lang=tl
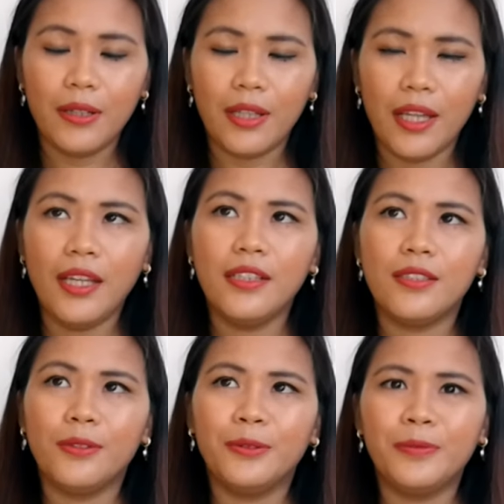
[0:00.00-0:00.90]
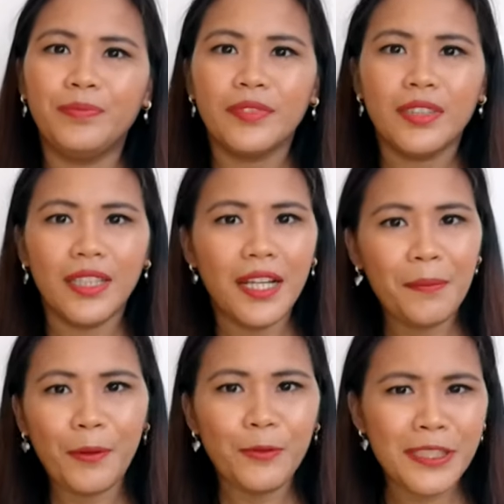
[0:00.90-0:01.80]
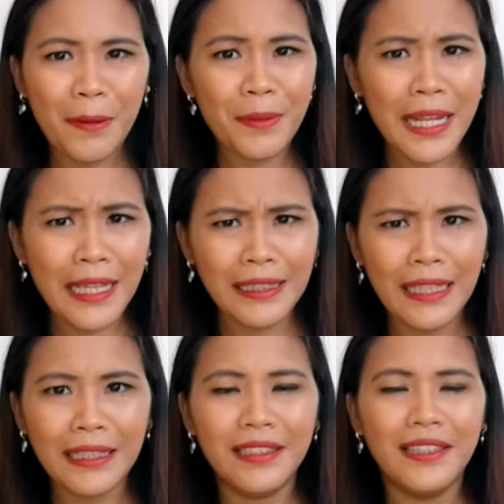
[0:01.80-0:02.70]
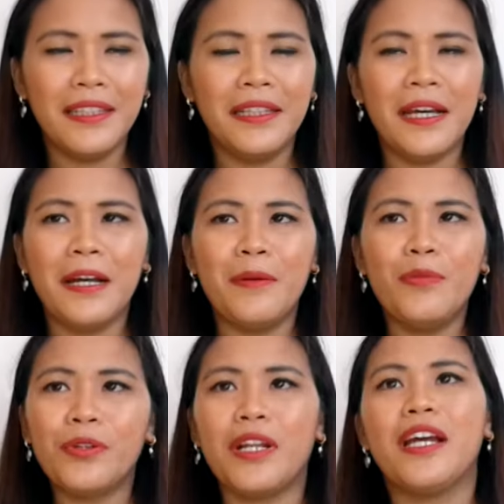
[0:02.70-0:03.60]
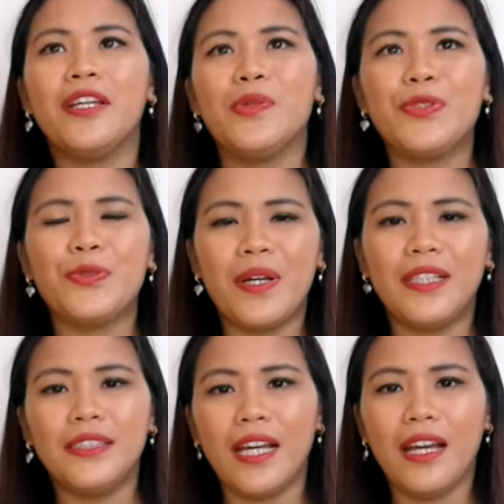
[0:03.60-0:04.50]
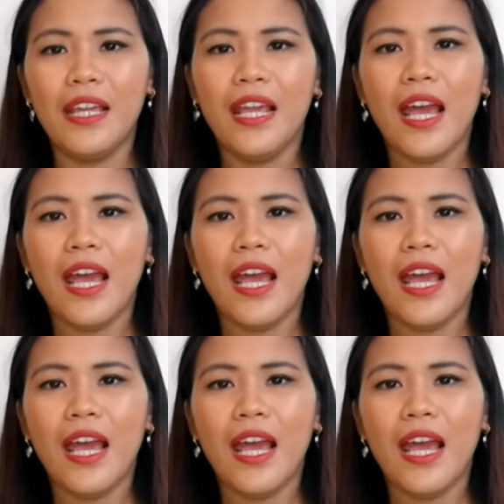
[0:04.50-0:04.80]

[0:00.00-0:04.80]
Okay, so dahil napag-usapan natin na mura nga yung subasta,